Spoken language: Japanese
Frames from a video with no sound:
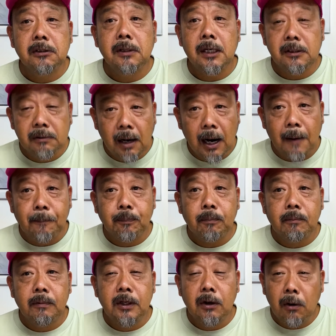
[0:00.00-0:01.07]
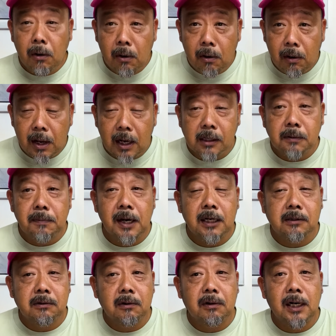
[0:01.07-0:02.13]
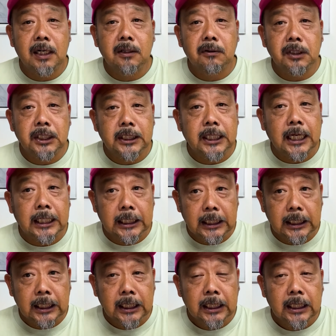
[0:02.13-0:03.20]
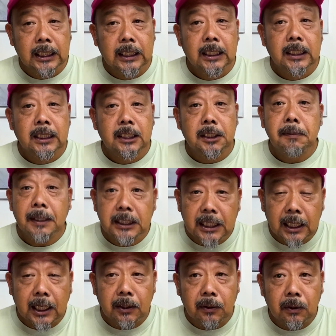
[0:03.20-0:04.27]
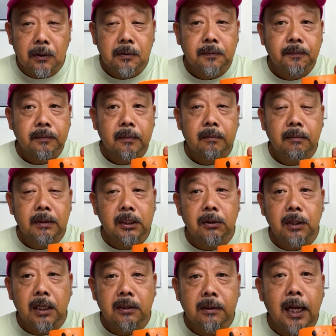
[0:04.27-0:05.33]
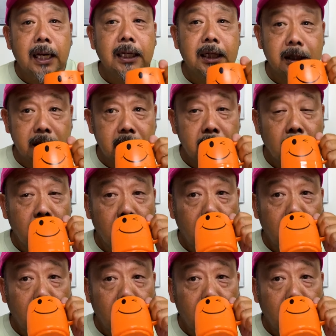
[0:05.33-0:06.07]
ユーエル は、ようやくマイクロガイドにしたりしましたけど、まあ、それぐらいです。